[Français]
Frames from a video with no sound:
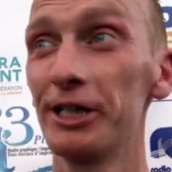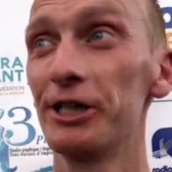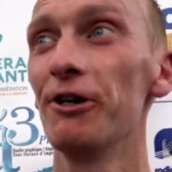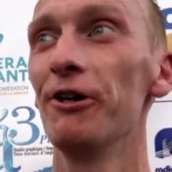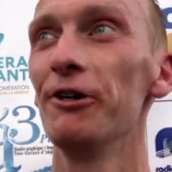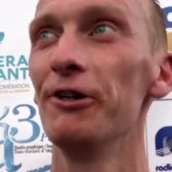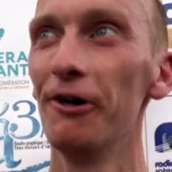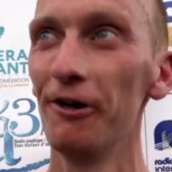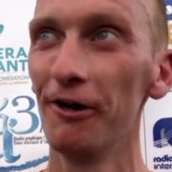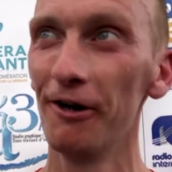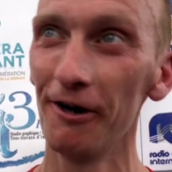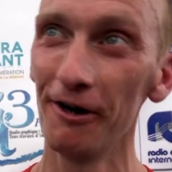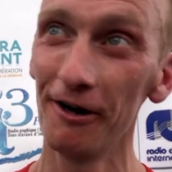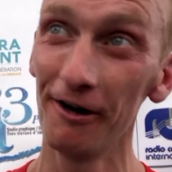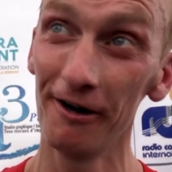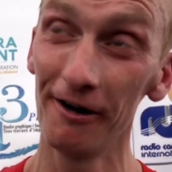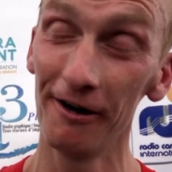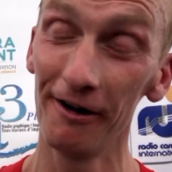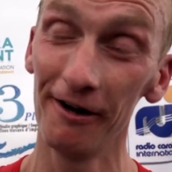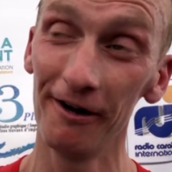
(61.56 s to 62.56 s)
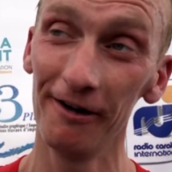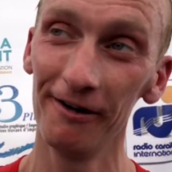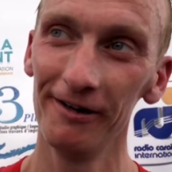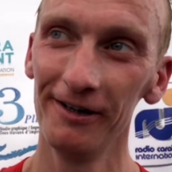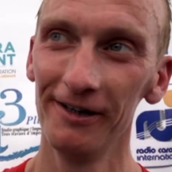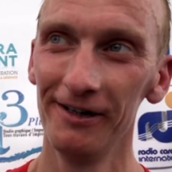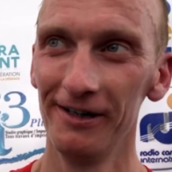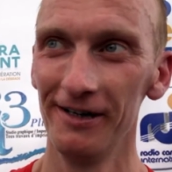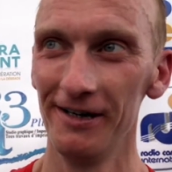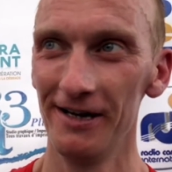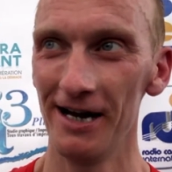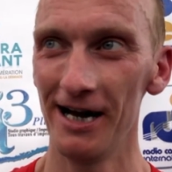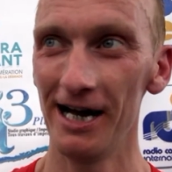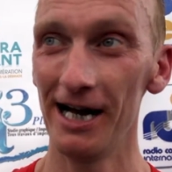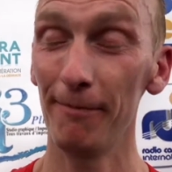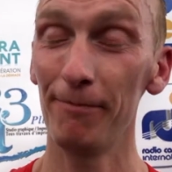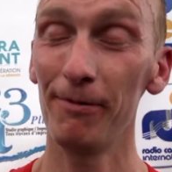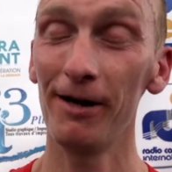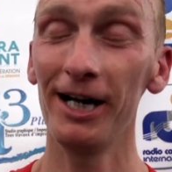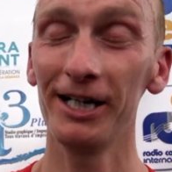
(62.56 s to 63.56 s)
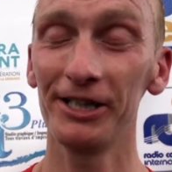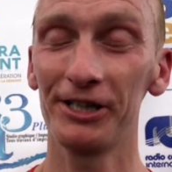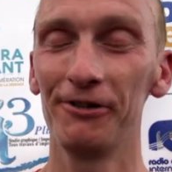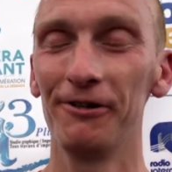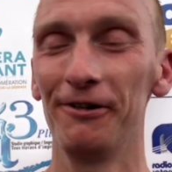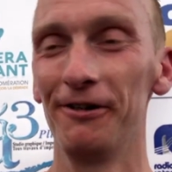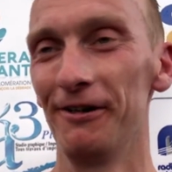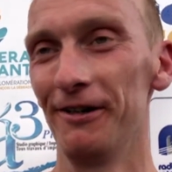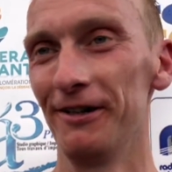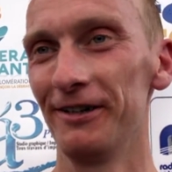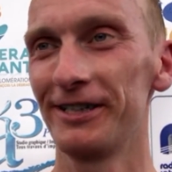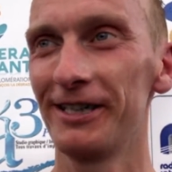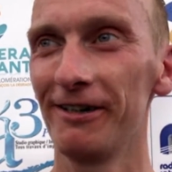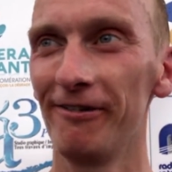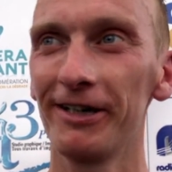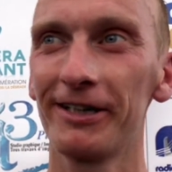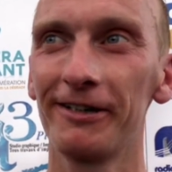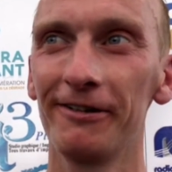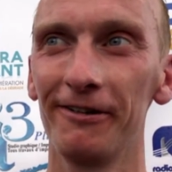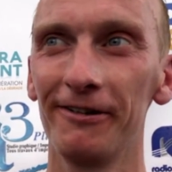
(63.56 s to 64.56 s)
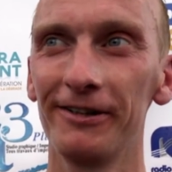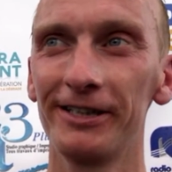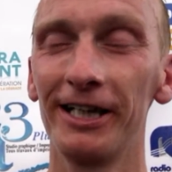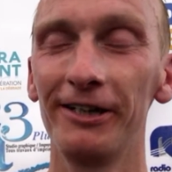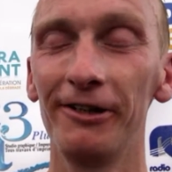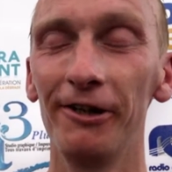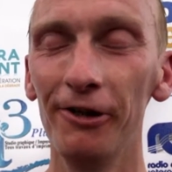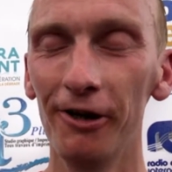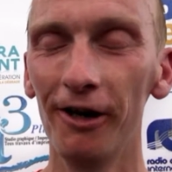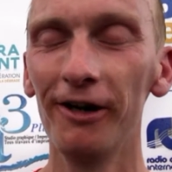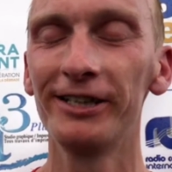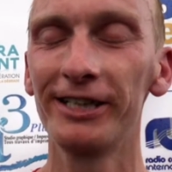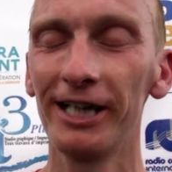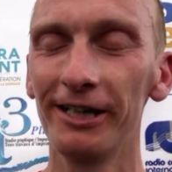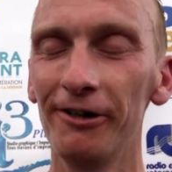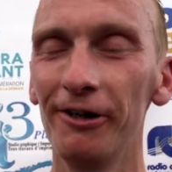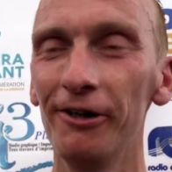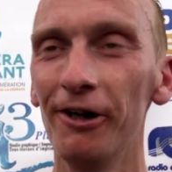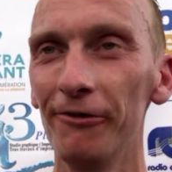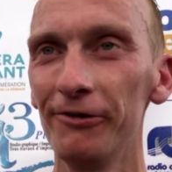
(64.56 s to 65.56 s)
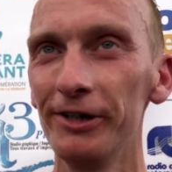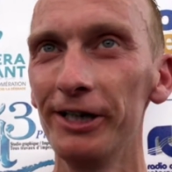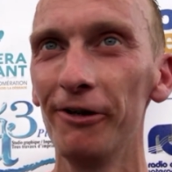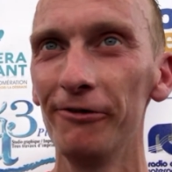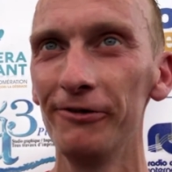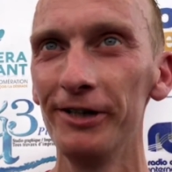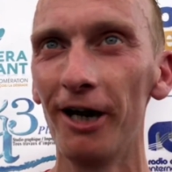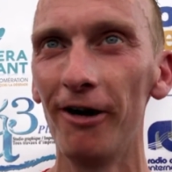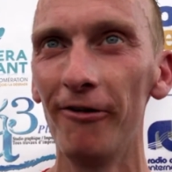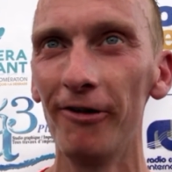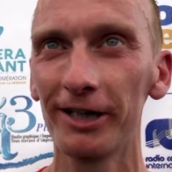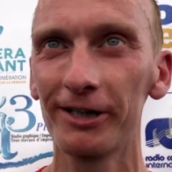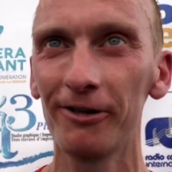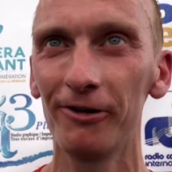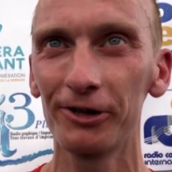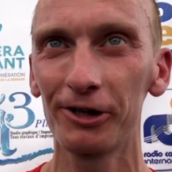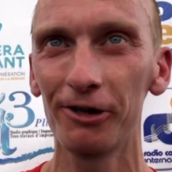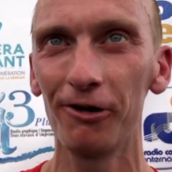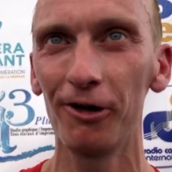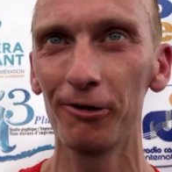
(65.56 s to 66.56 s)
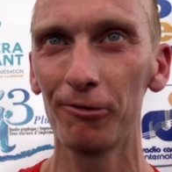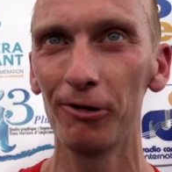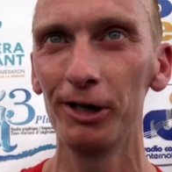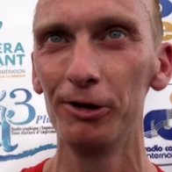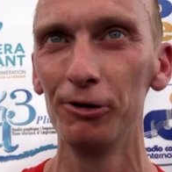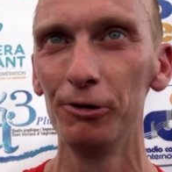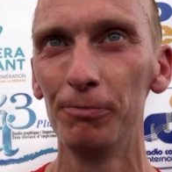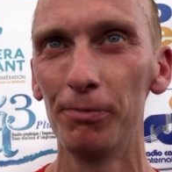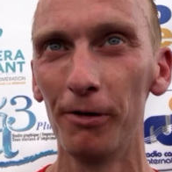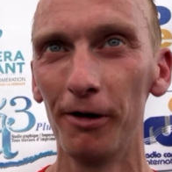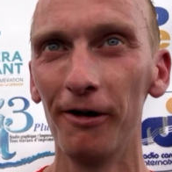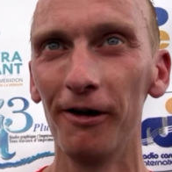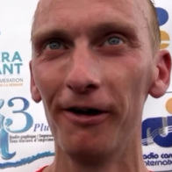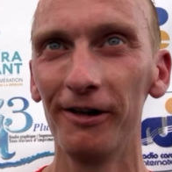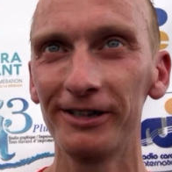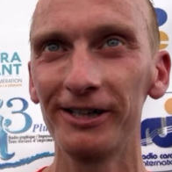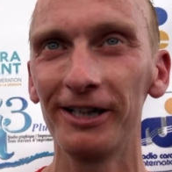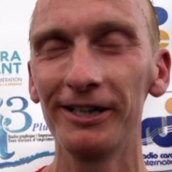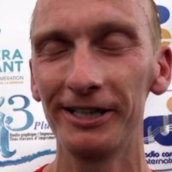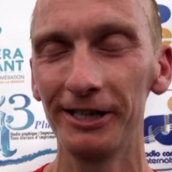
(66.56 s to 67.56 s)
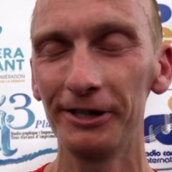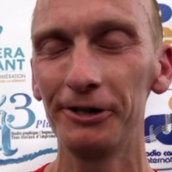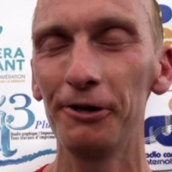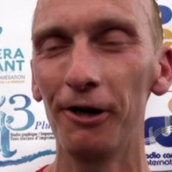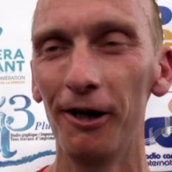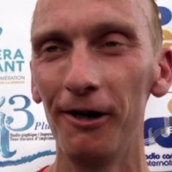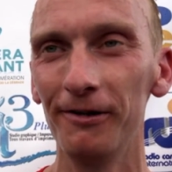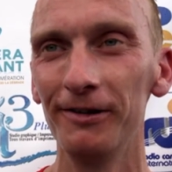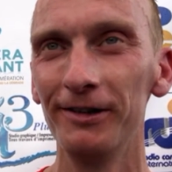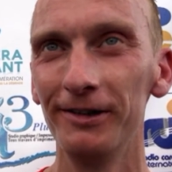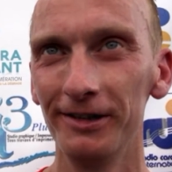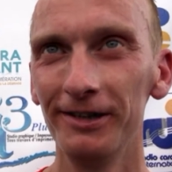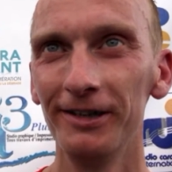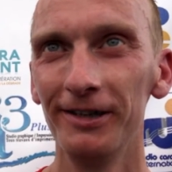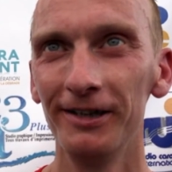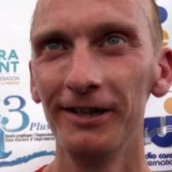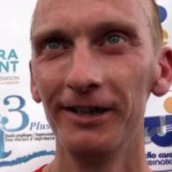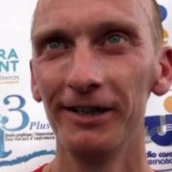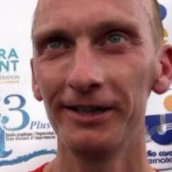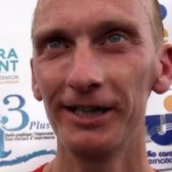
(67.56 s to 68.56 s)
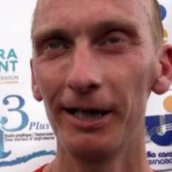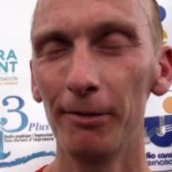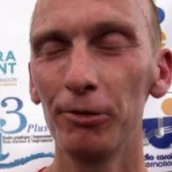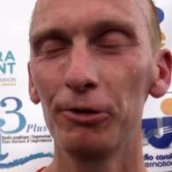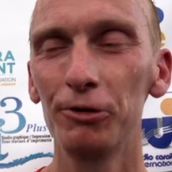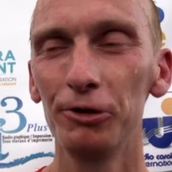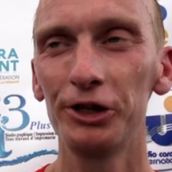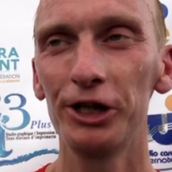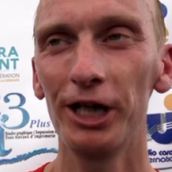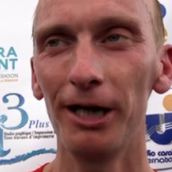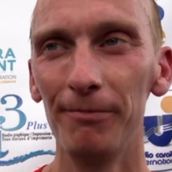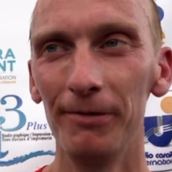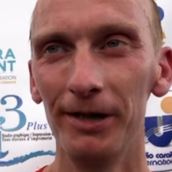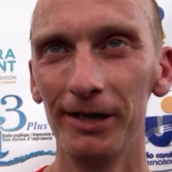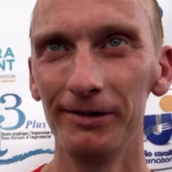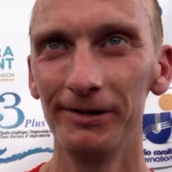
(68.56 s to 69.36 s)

est chaude euh, à la plage, euh, c'est vrai que ça donne, envie de venir en vacances en Guadeloupe, ça c'est sûr. Ça a beaucoup de charme.